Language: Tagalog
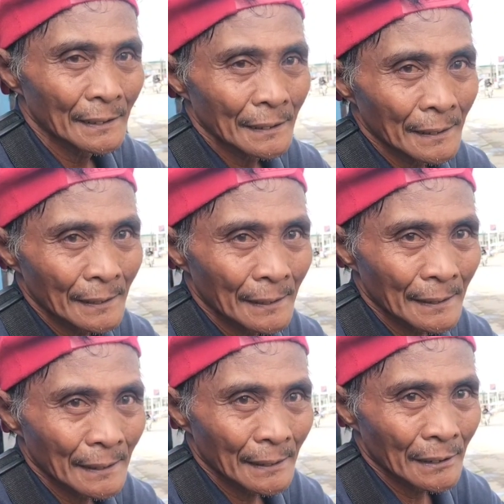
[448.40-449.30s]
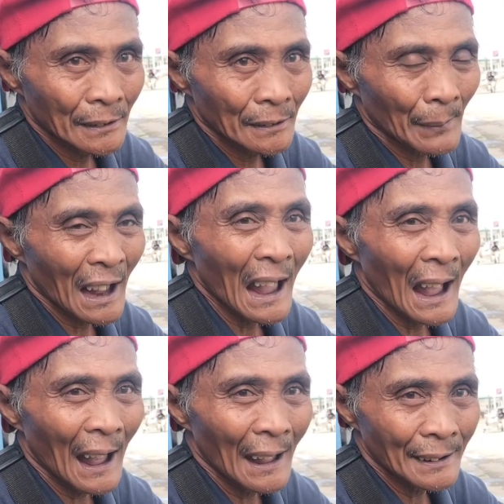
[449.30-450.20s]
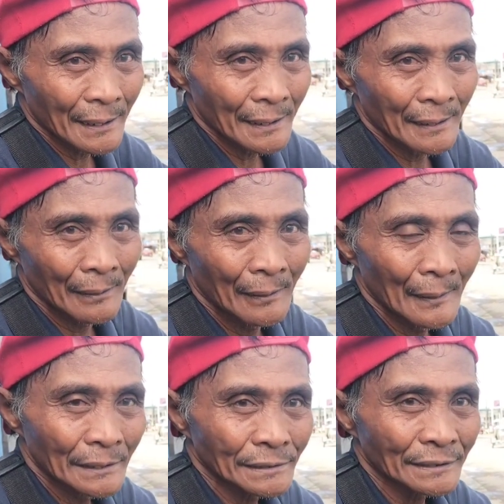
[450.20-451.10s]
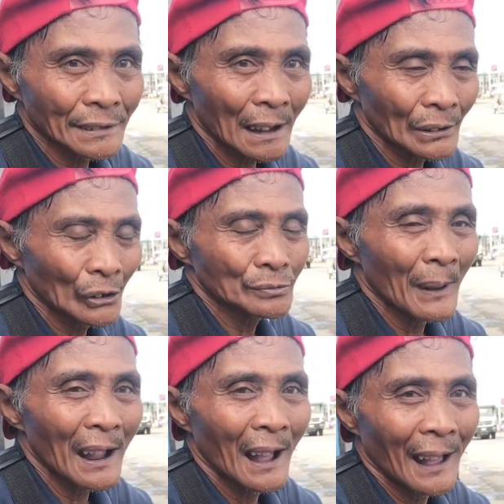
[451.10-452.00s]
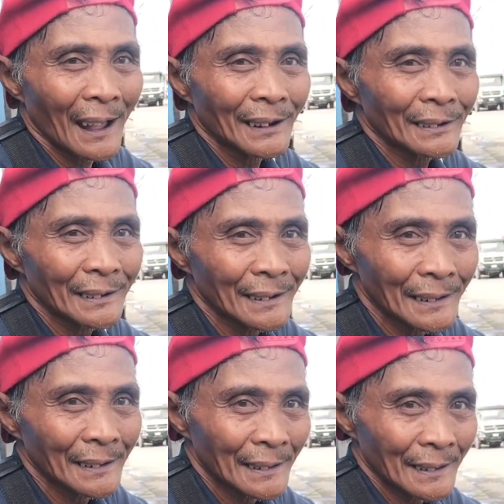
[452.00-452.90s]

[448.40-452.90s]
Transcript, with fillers: Alam ko na, alam ko na. Manggahan. Oo, oh, Manggahan. Tapos Manggahan. Oo.